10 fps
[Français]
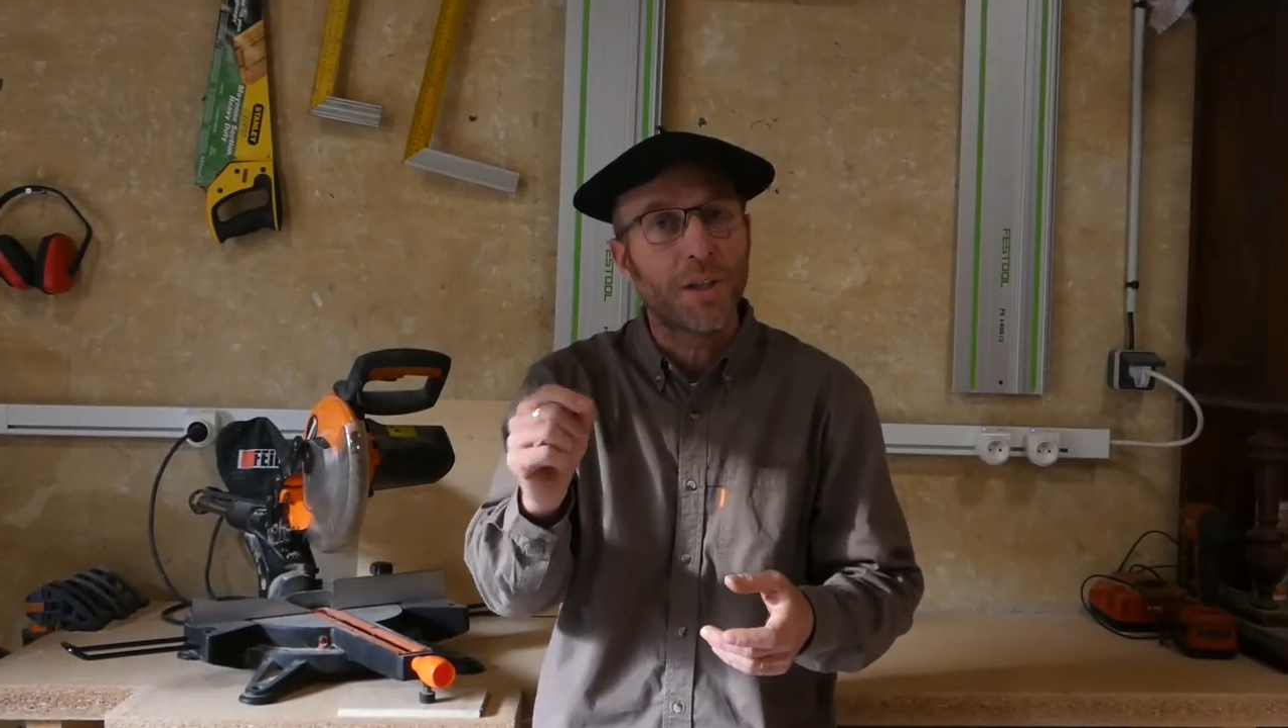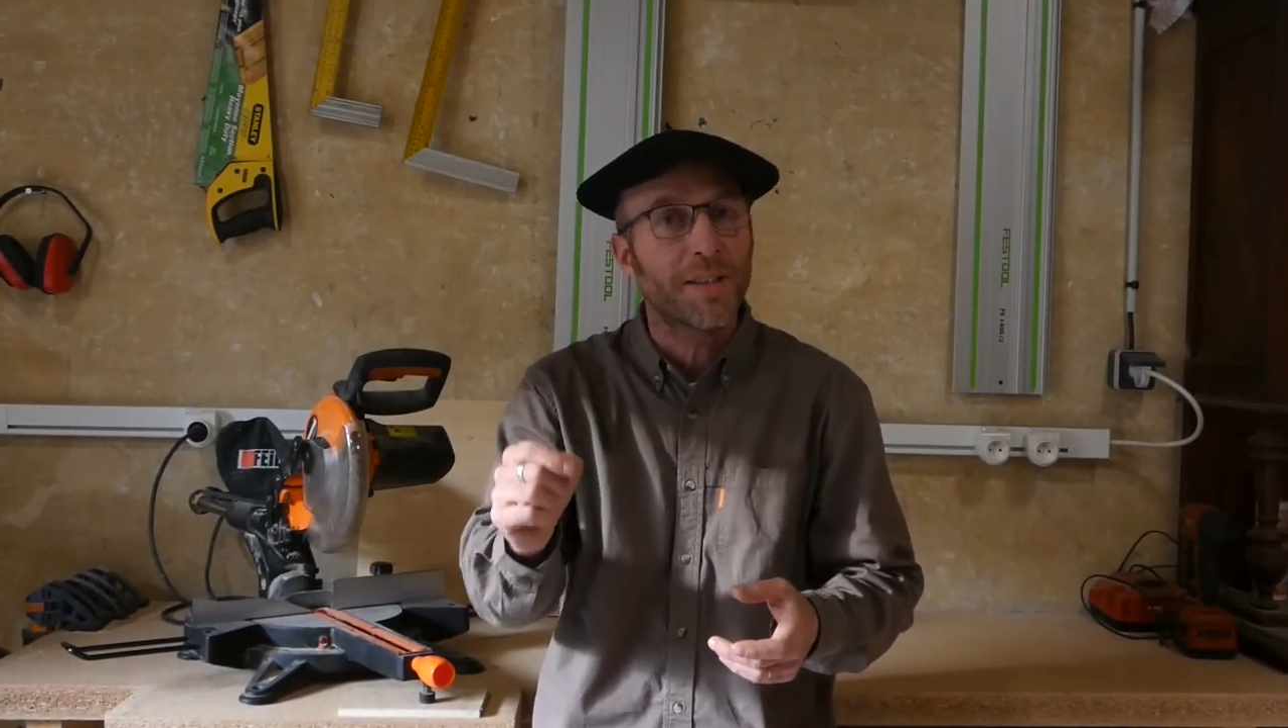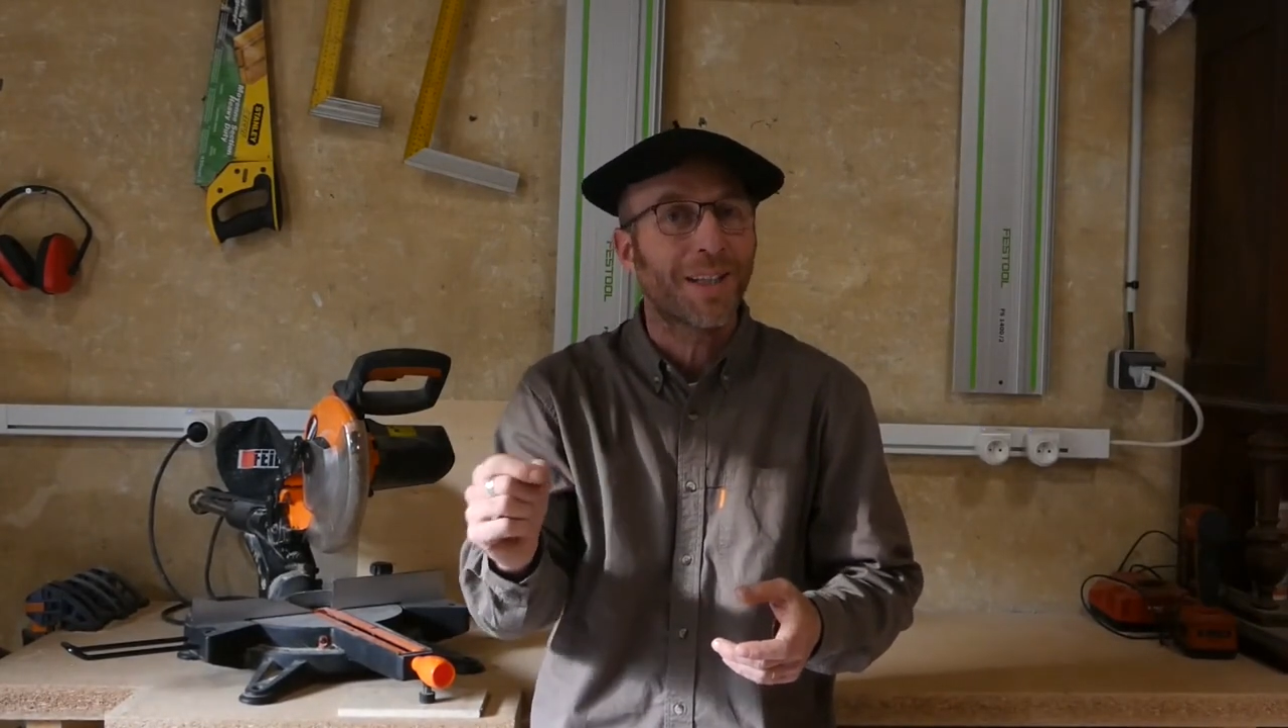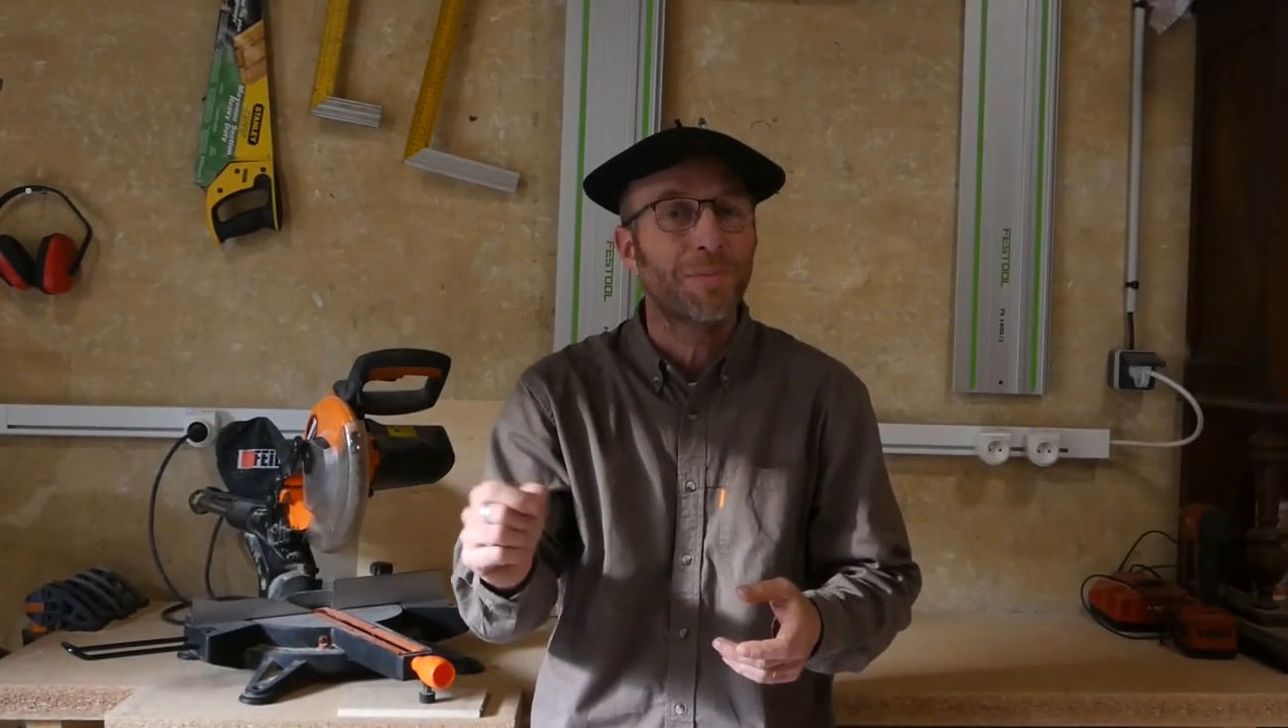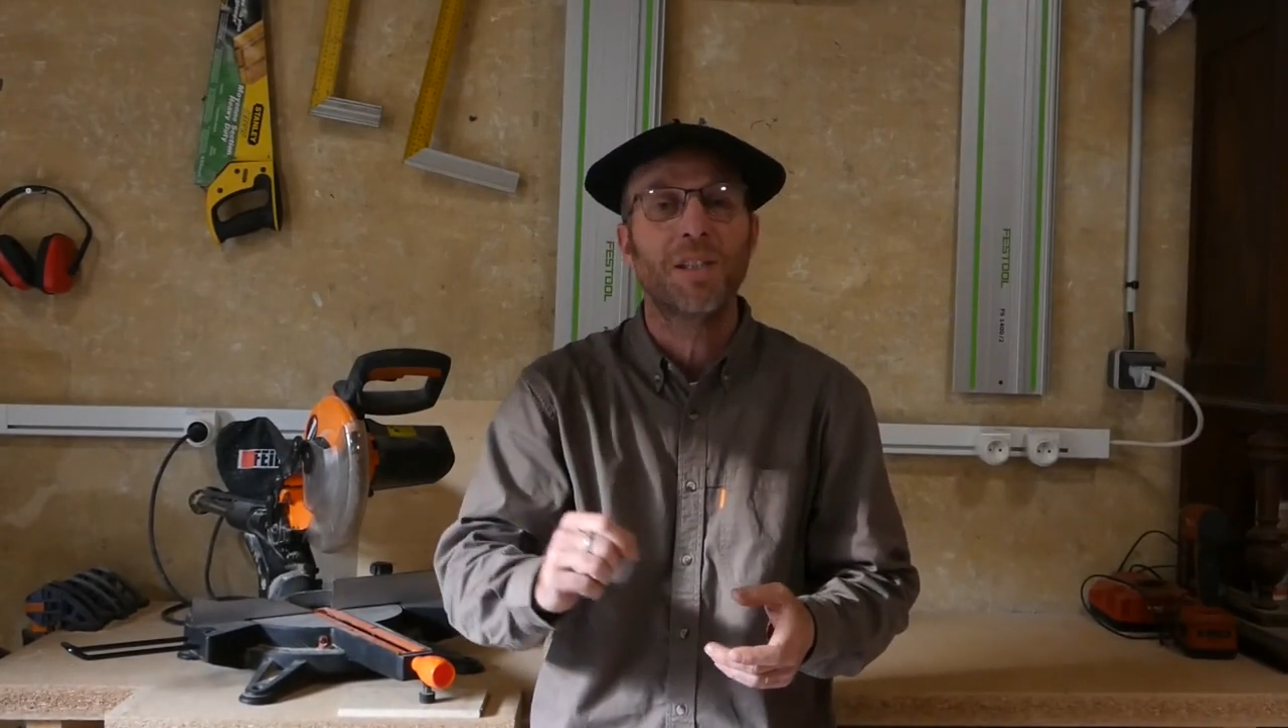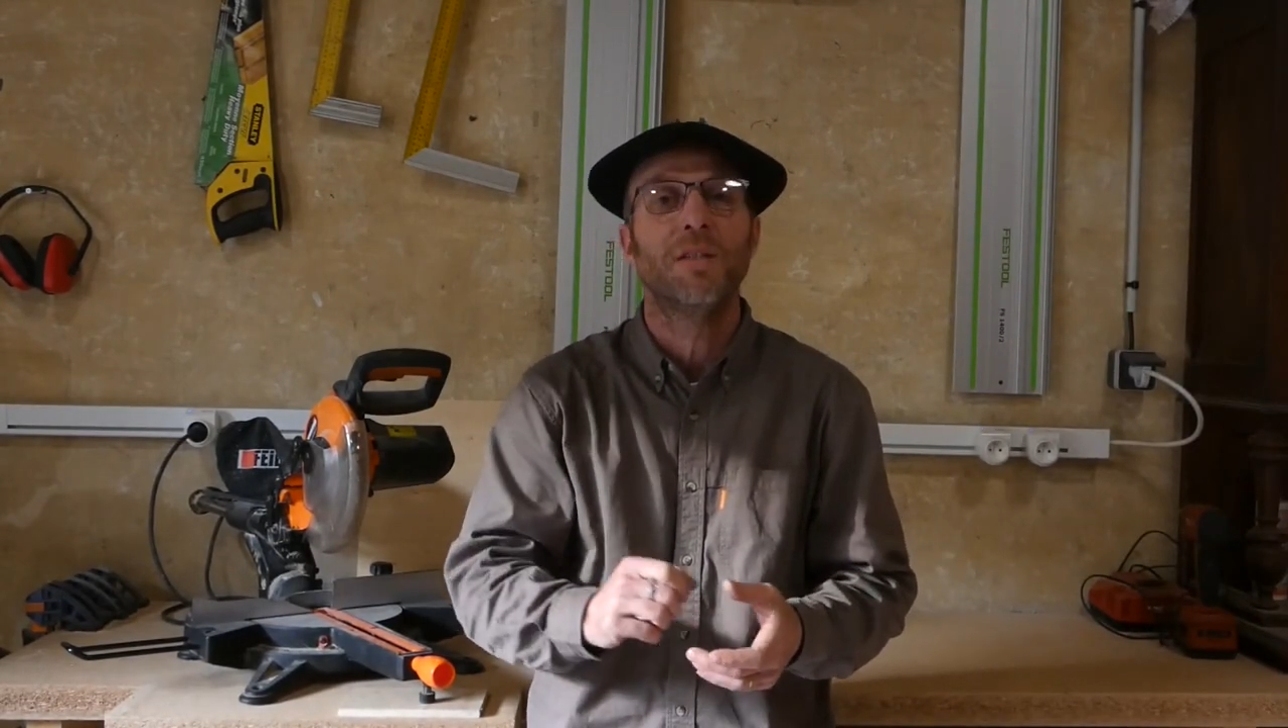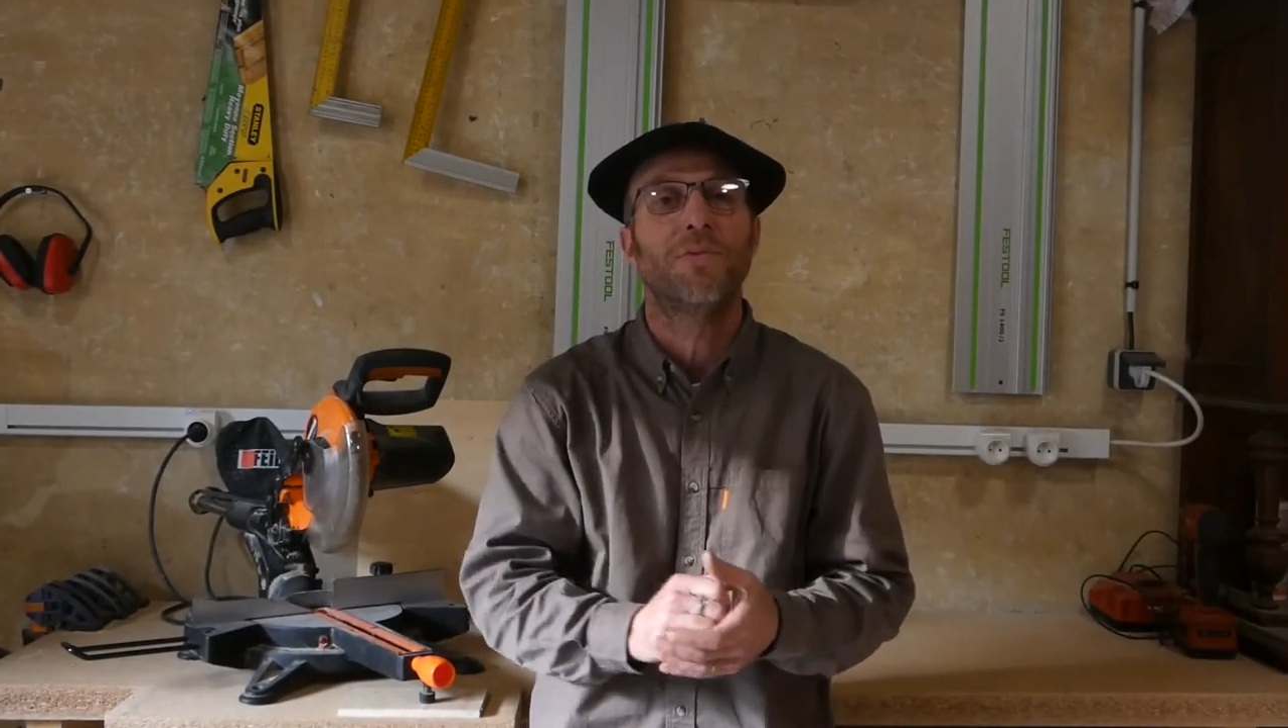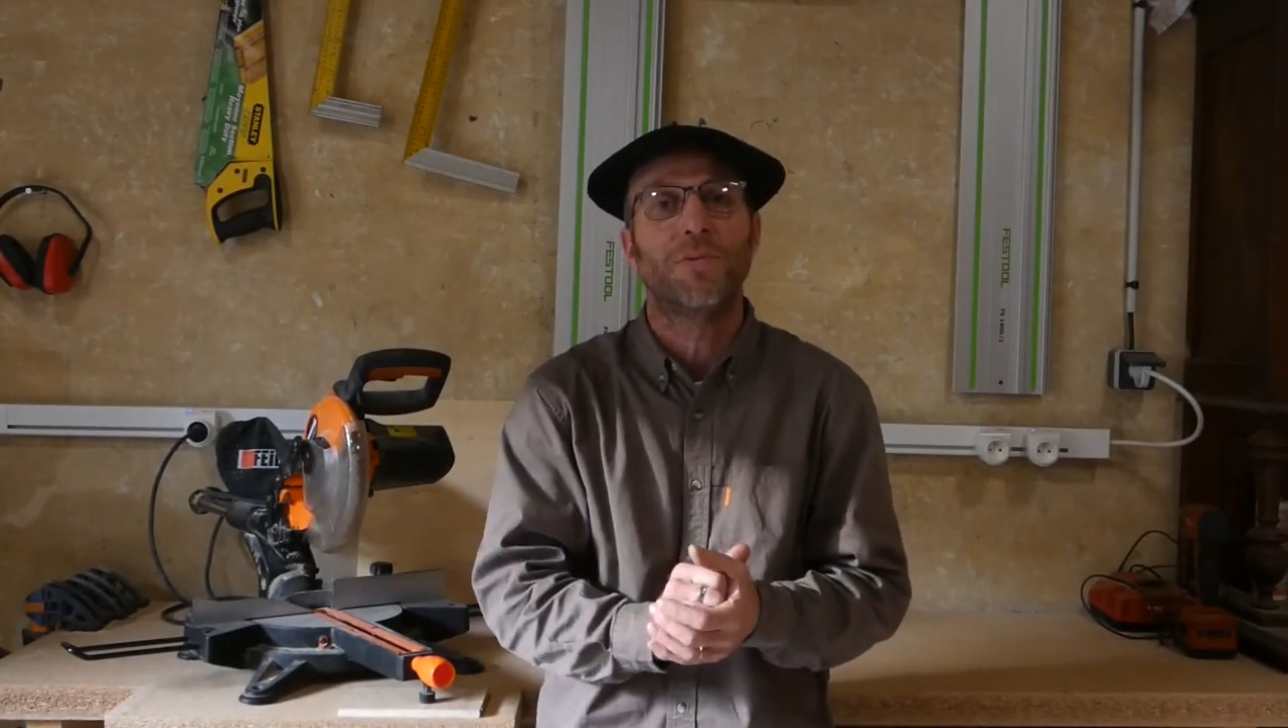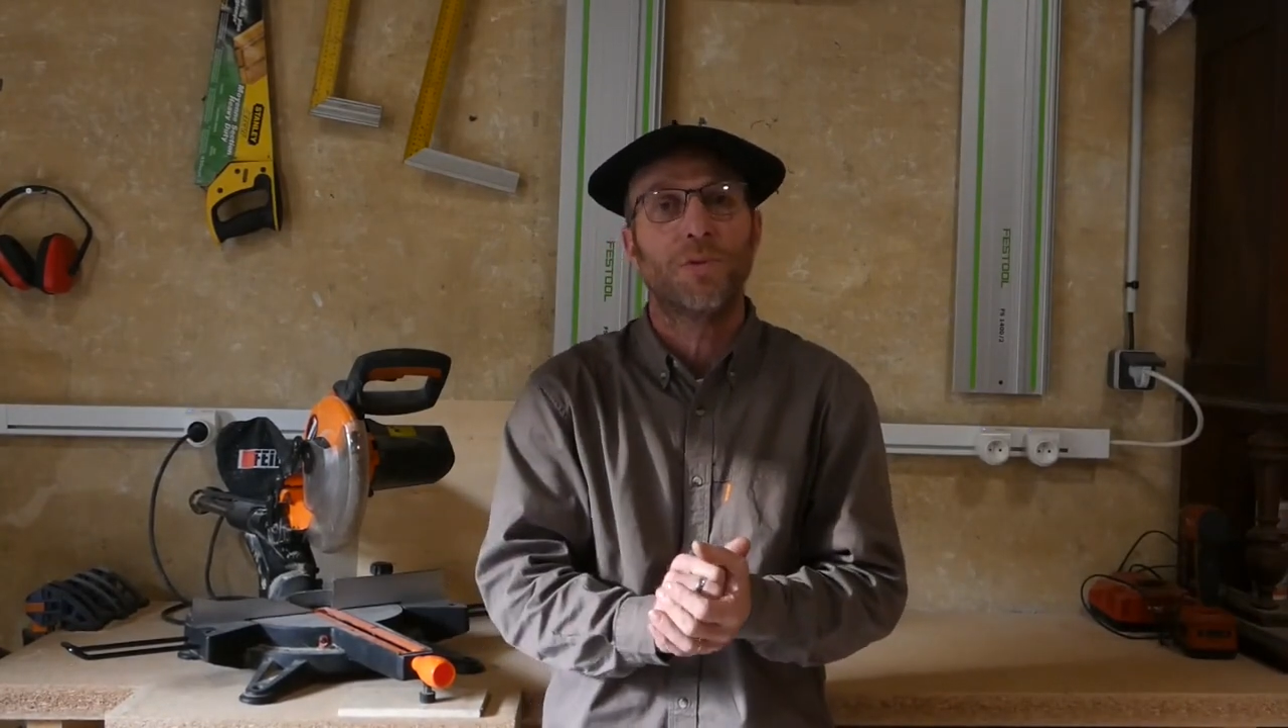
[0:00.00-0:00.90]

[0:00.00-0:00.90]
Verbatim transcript: descriptif